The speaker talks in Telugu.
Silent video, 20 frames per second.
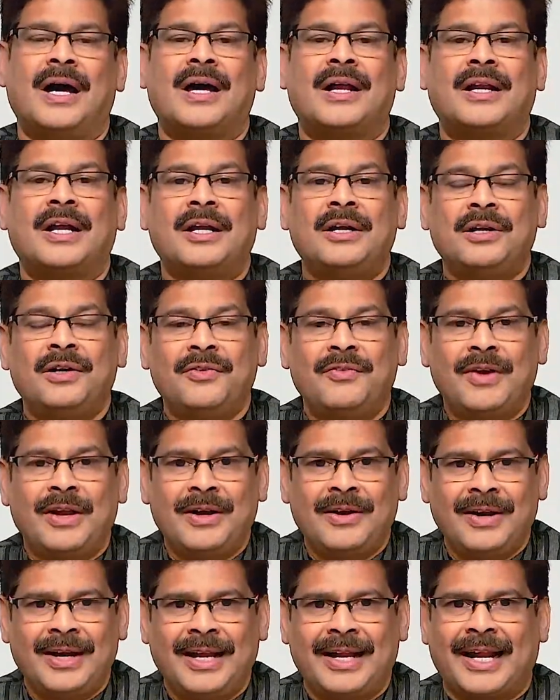రెండు
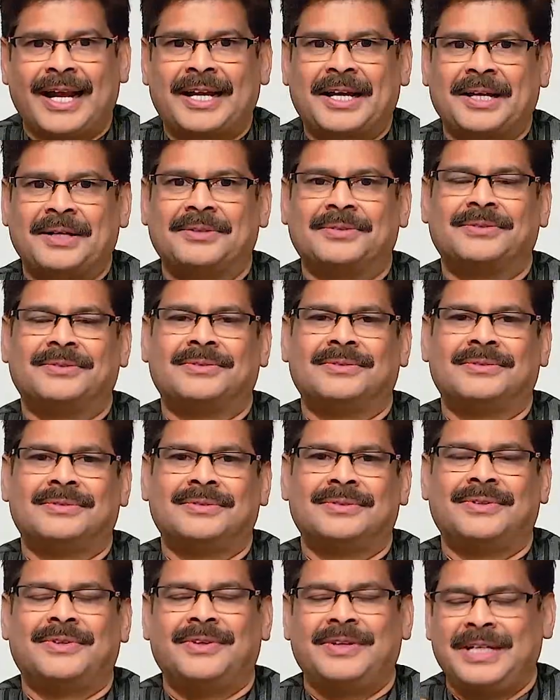వెల్లుల్లి రెక్కలు
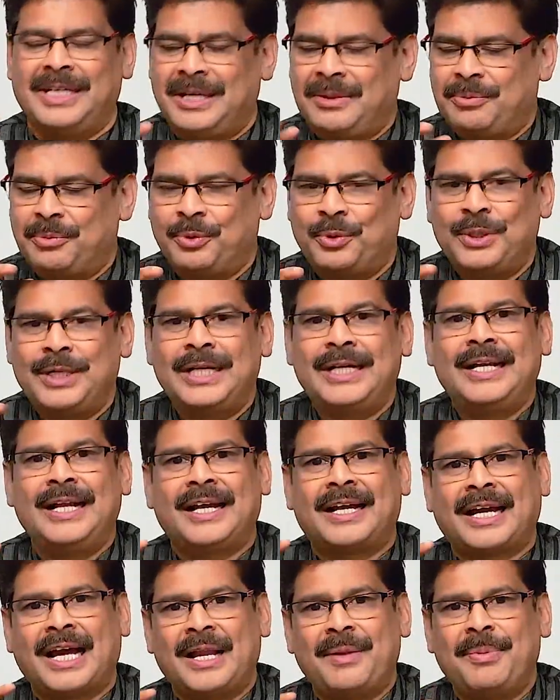ఈ మూడింటిని
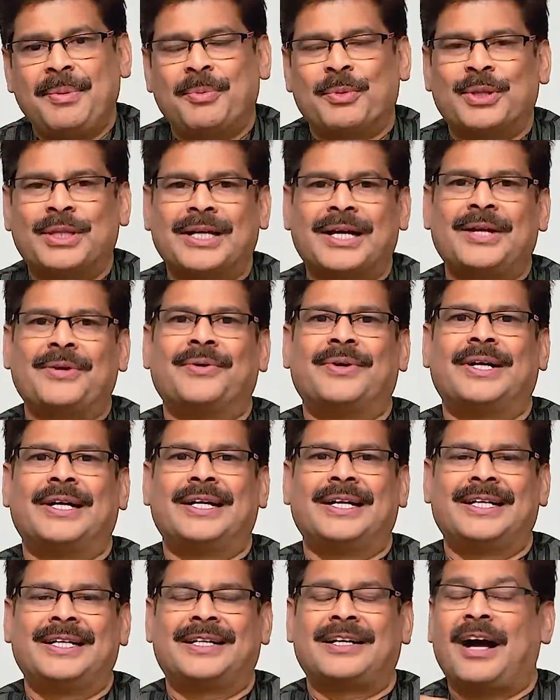కలిపి ముద్దగా
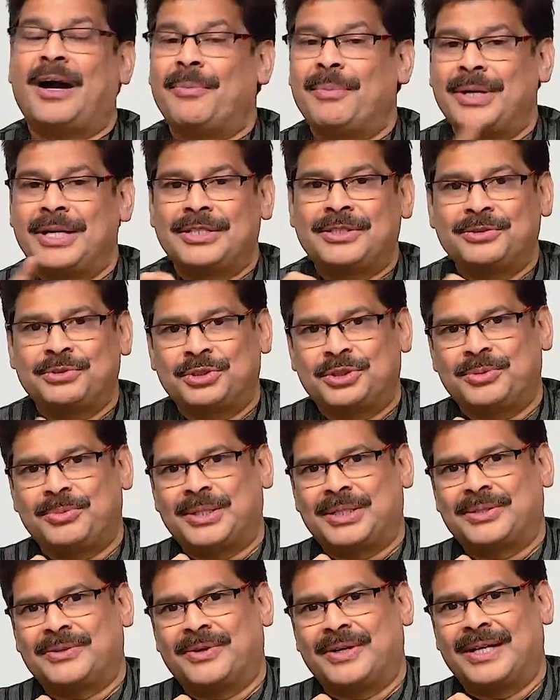నూరండి కాంబినేషన్
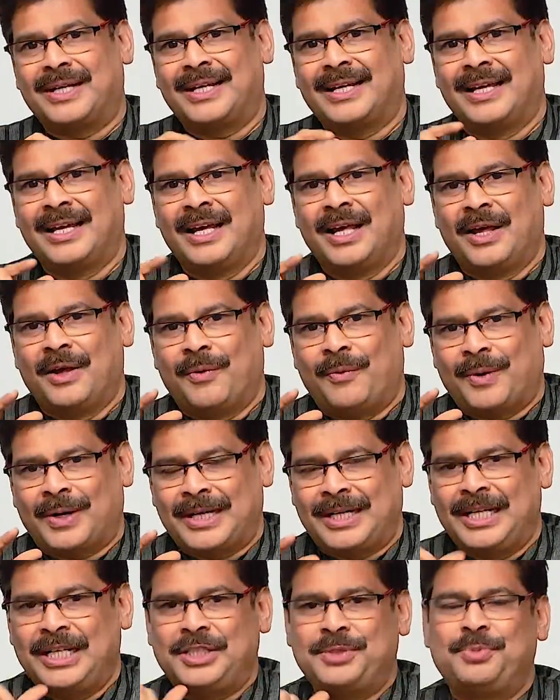గుర్తుపెట్టుకోండి ఒక
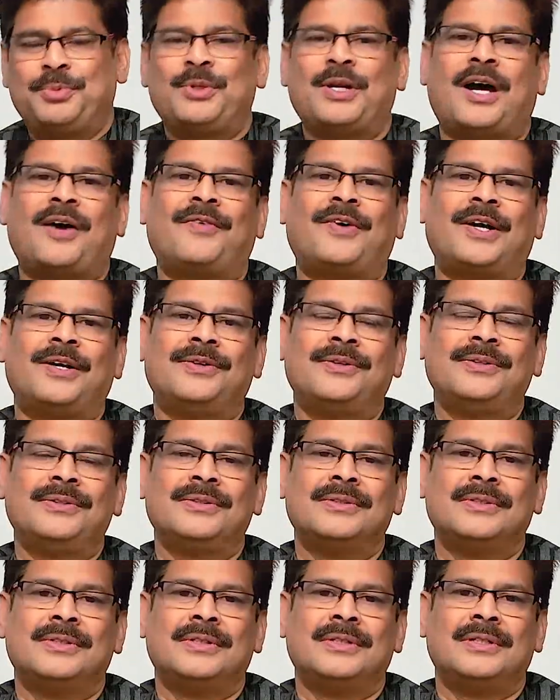టీ స్పూన్ ఆవాలు
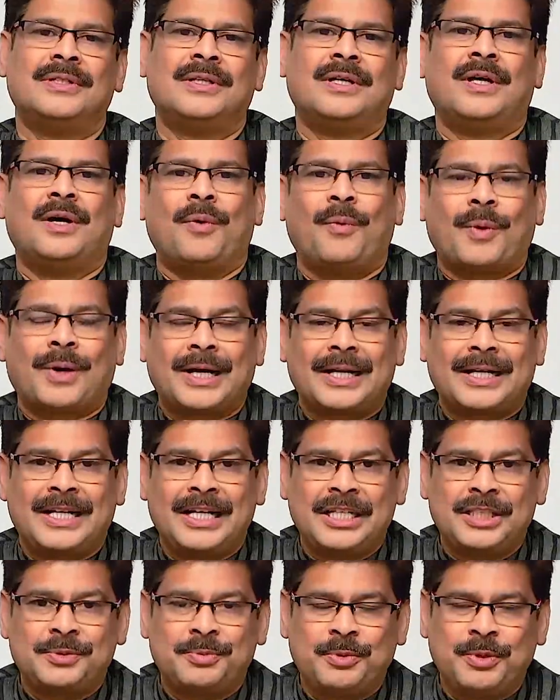ఒక
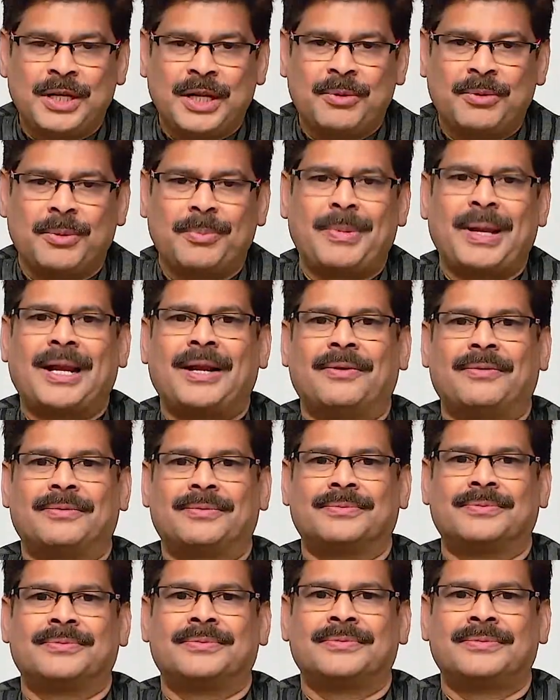టీ స్పూన్ ఏమో బెల్లం
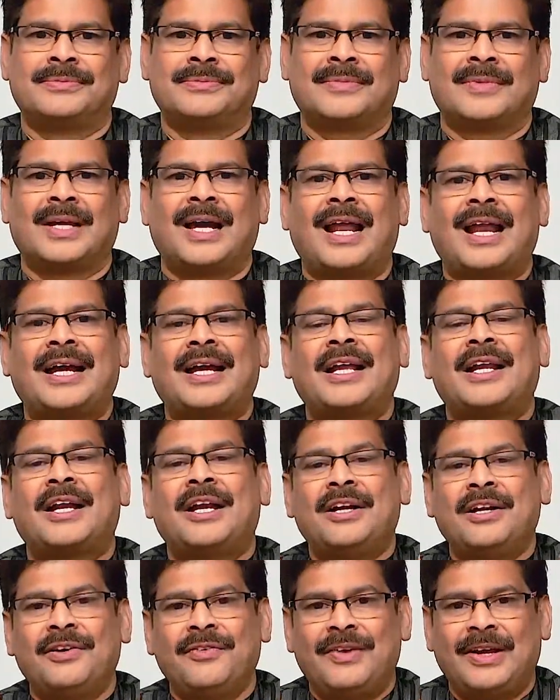అలాగే
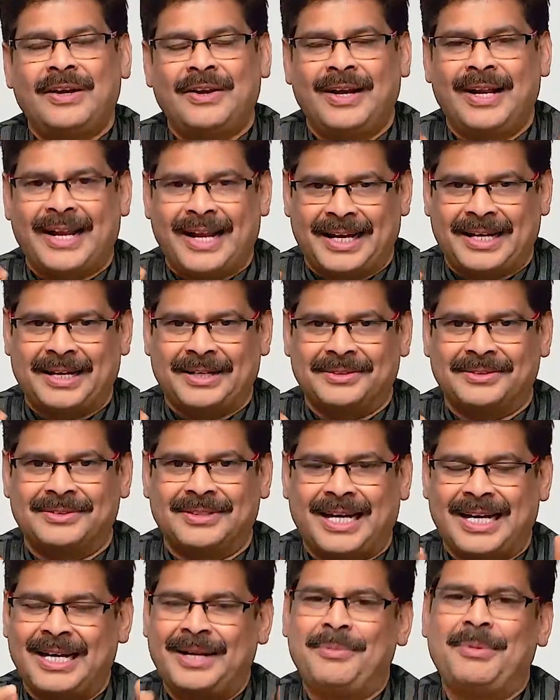రెండు వెల్లుల్లి రెక్కలు
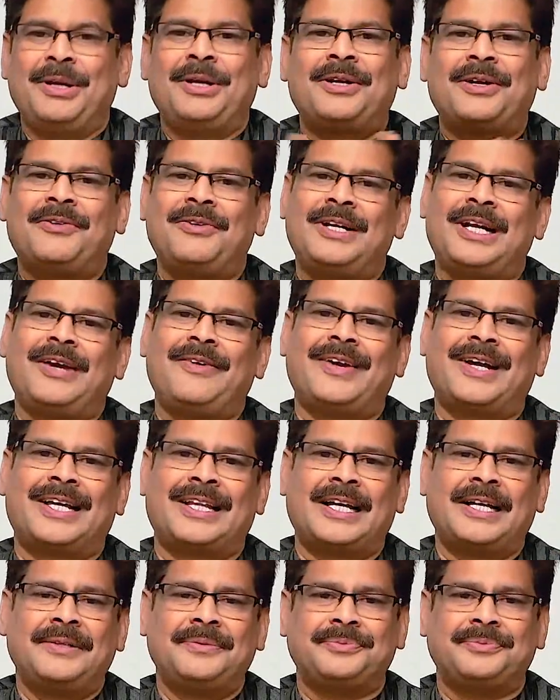అన్నీ మీ ఇంట్లో ఉండేవే కదా